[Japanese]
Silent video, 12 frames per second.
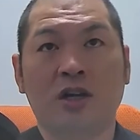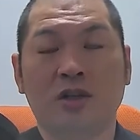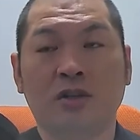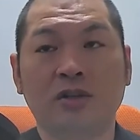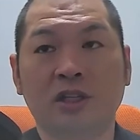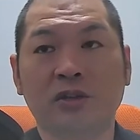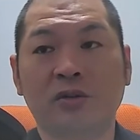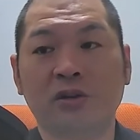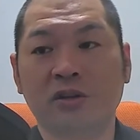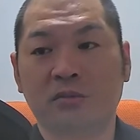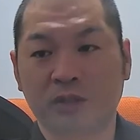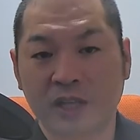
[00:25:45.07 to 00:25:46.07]
どんなとこ
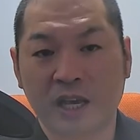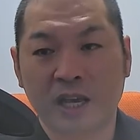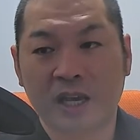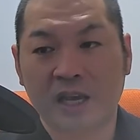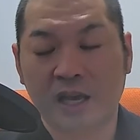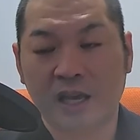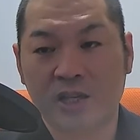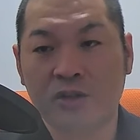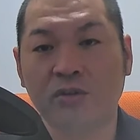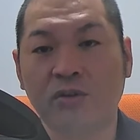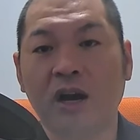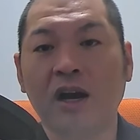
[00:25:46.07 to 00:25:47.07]
ろでもね、えー、
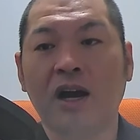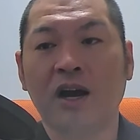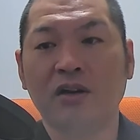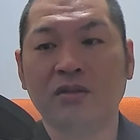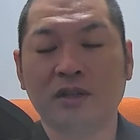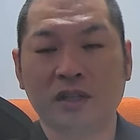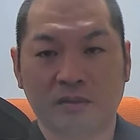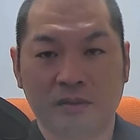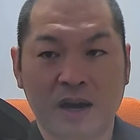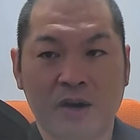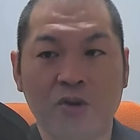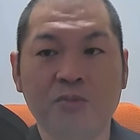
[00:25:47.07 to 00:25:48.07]
人と関わる上で
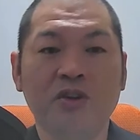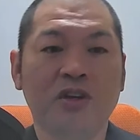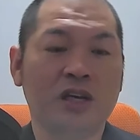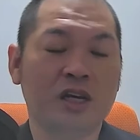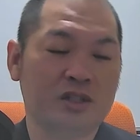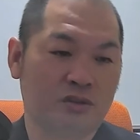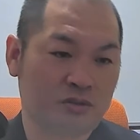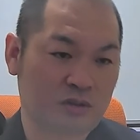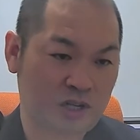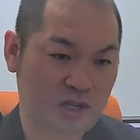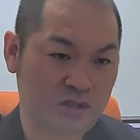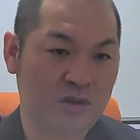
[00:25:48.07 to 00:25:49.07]
はコミュニケーションと
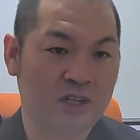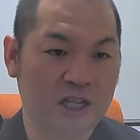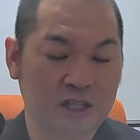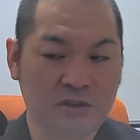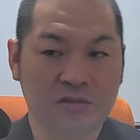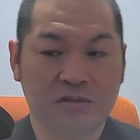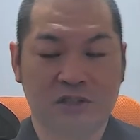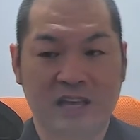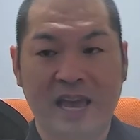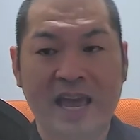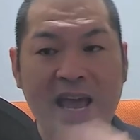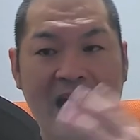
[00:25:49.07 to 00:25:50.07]
いうのは必要になってくるので、